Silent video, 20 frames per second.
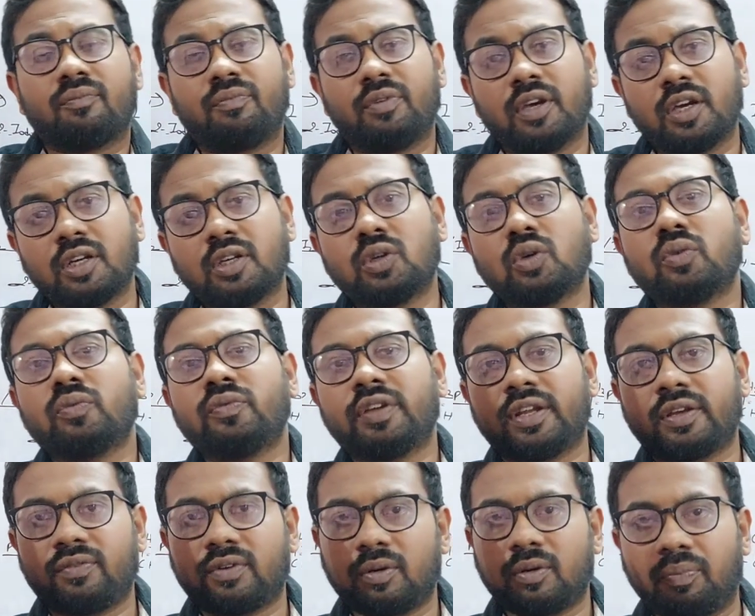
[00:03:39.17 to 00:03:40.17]
வெகு
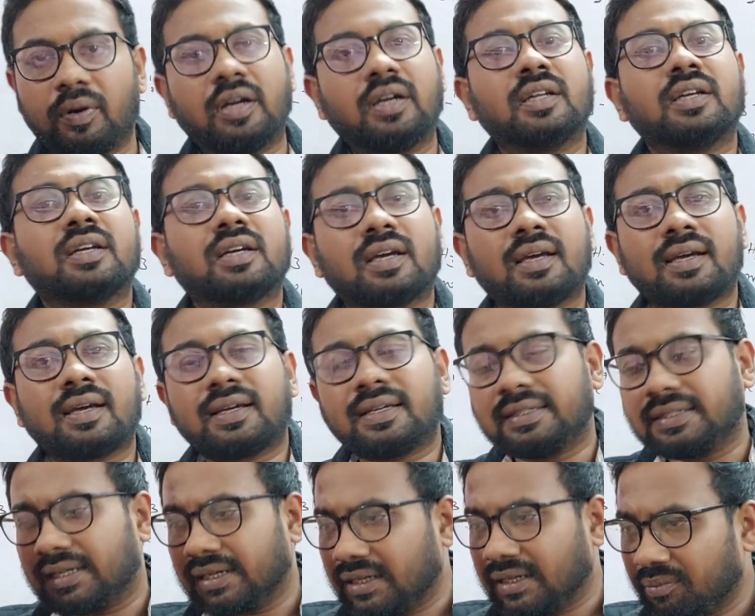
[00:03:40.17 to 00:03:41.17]
விரைவில் பண்ணுங்க
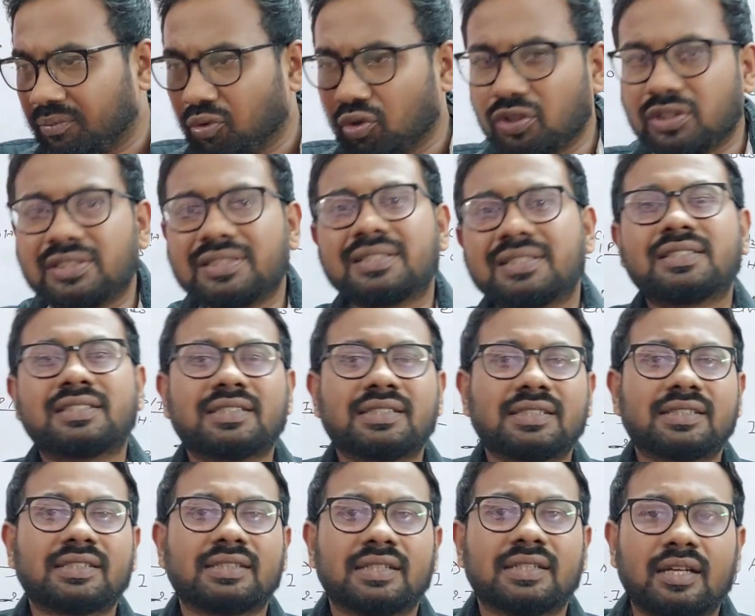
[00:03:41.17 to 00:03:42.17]
ஏன்னா முடிஞ்சிருச்சு
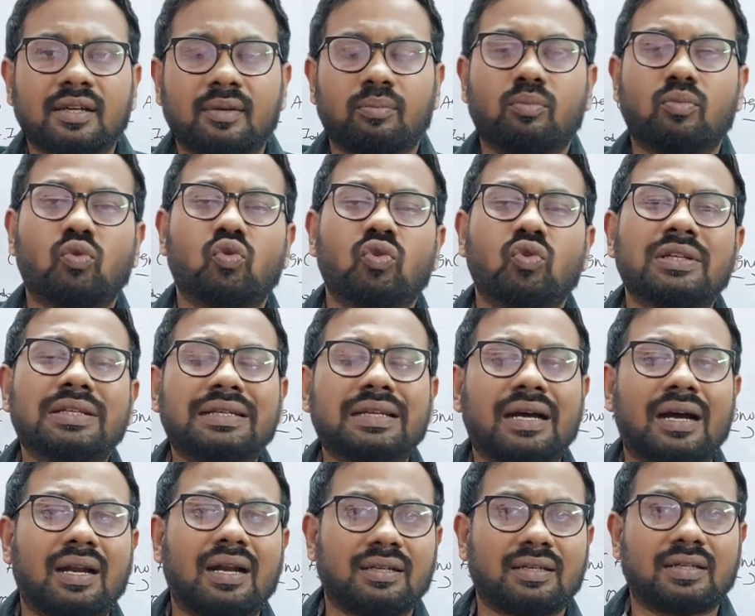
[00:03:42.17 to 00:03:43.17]
மூணு
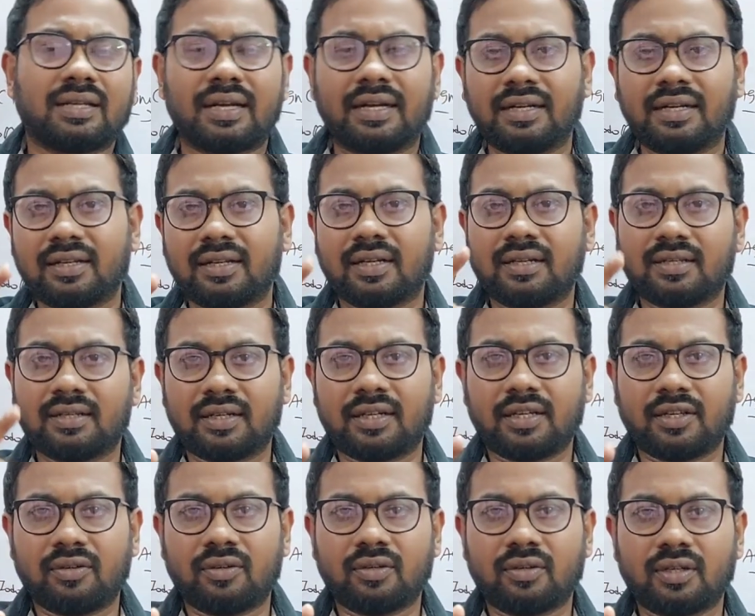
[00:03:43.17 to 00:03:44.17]
நாலு ரெண்டு நாள் தான்
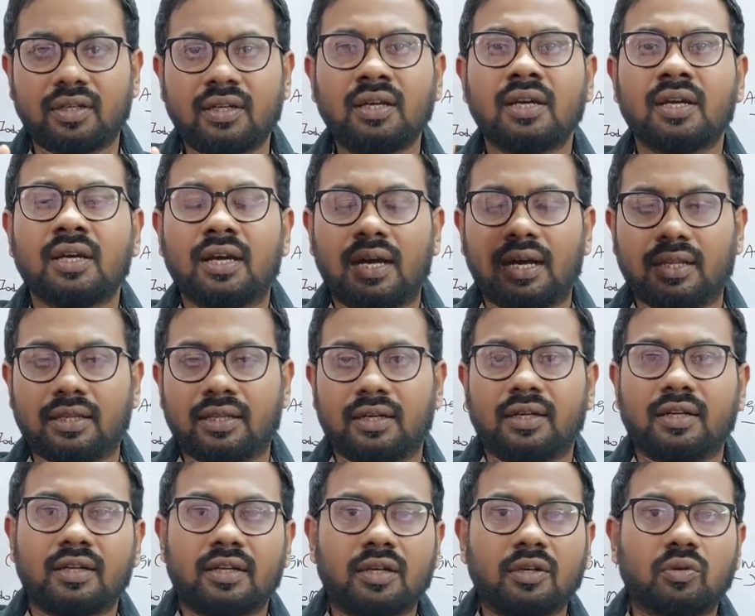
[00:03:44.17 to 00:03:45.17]
டைம் இருக்குது அந்த
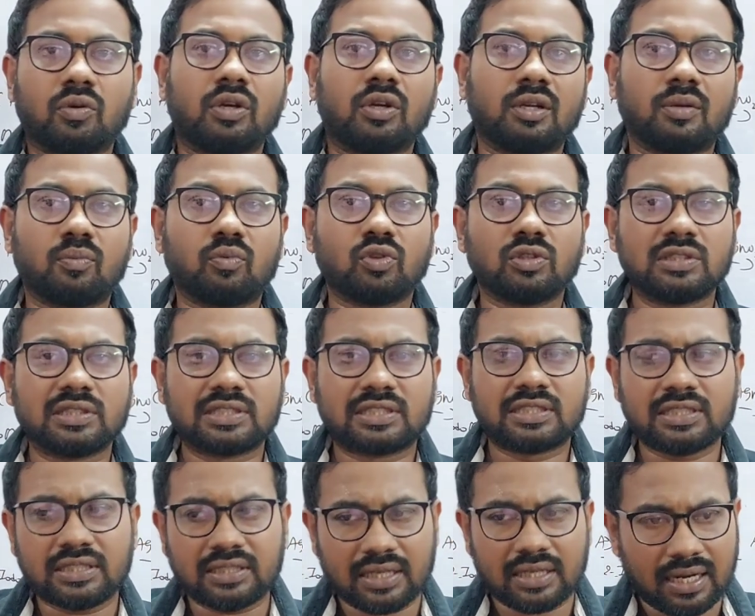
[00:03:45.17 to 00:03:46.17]
ரெண்டு நாள் கூட நல்லா
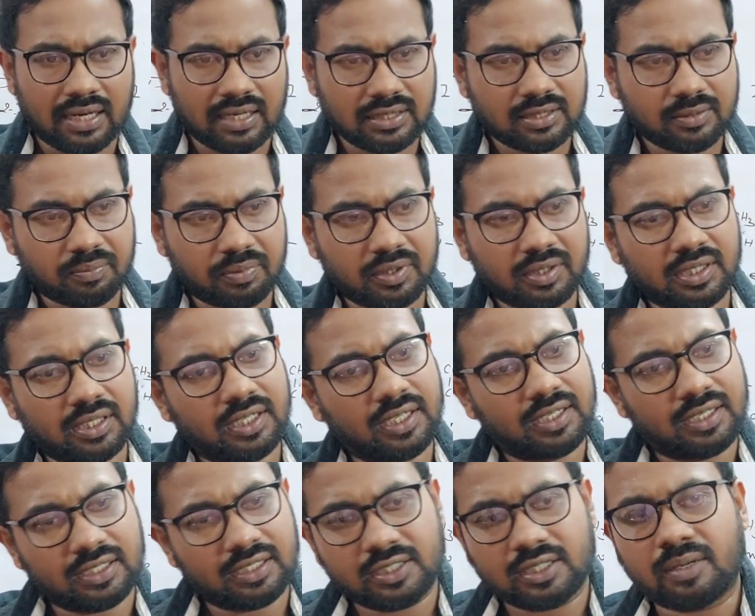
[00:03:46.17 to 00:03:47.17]
முடிஞ்சிருச்சு காலேஜை பற்றி
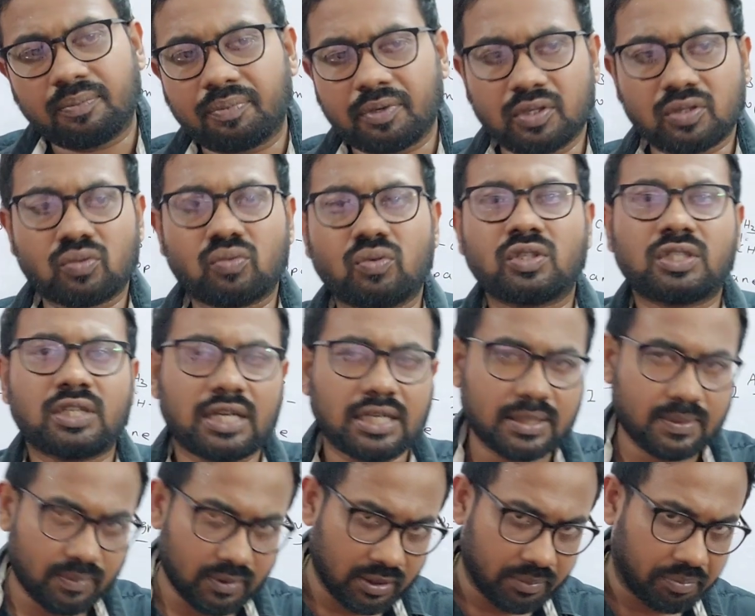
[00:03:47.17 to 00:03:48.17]
டீட்டெயில்ஸாக பேசுவோம்
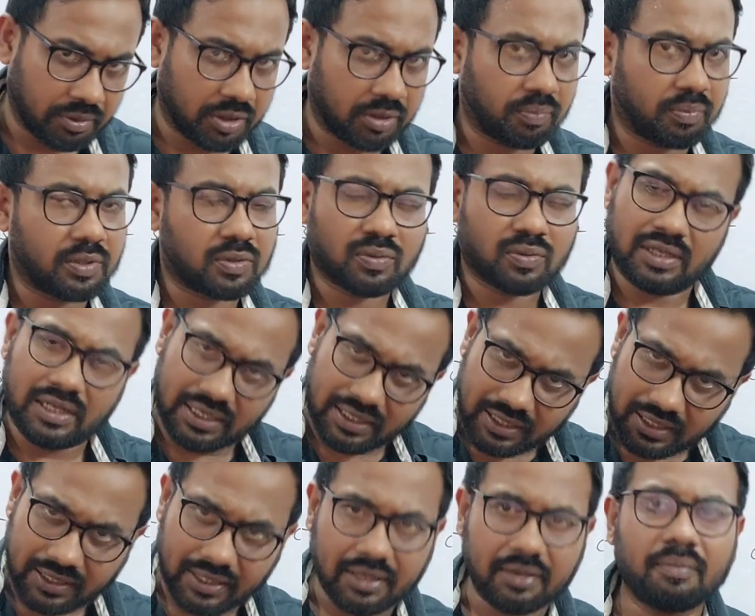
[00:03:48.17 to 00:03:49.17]
சாய்ஸ் பில்லிங் பற்றி பேசுவோம்
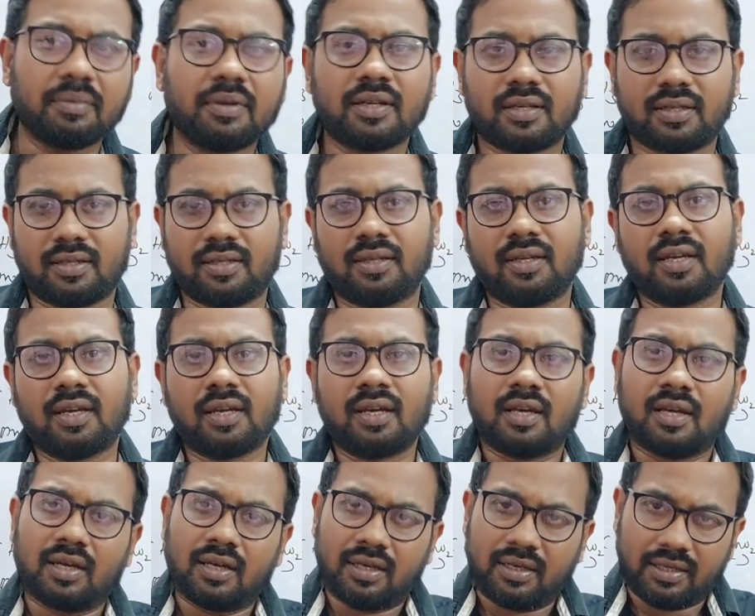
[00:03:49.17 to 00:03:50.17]
நிறைய டைம் இருக்குது
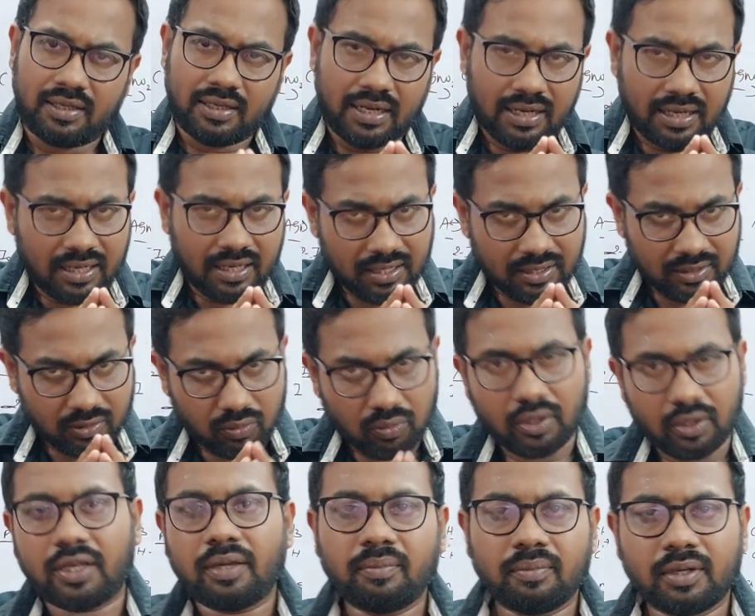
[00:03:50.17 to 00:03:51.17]

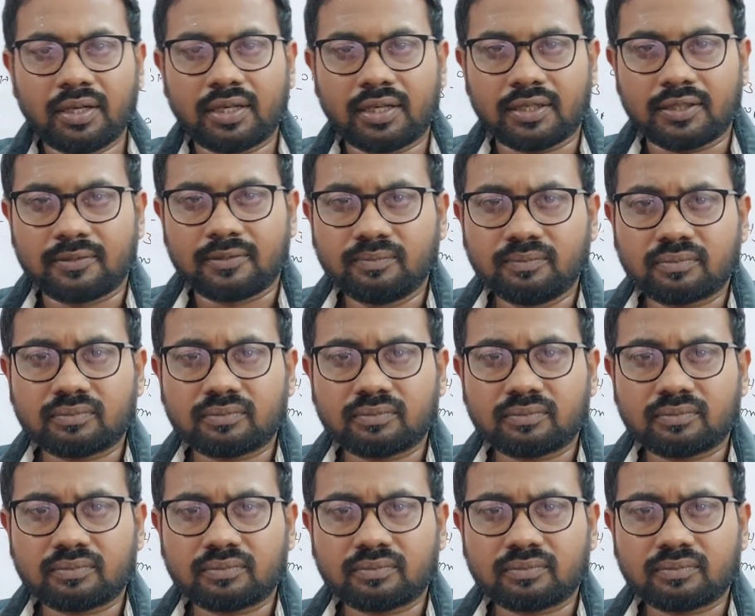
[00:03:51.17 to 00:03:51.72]
எல்லாத்துக்கும் டைம் இருக்குது